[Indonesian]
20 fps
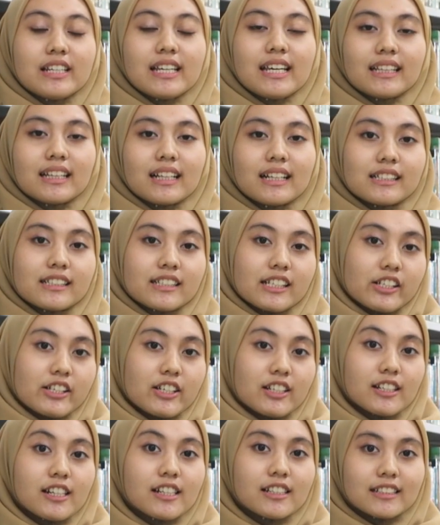
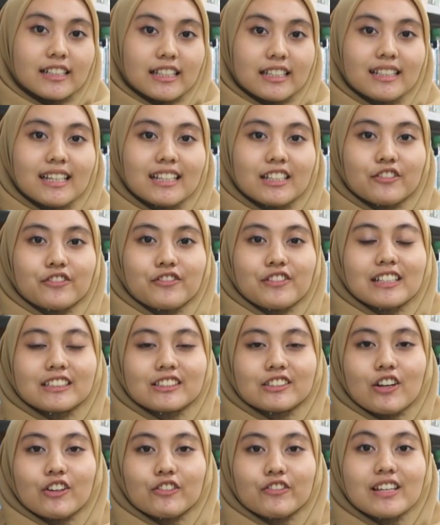digitalization learning in the
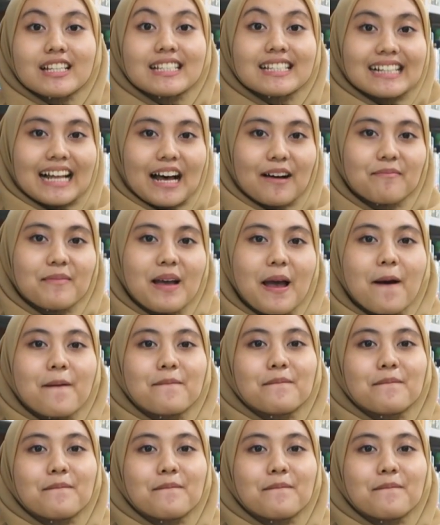fields of Islam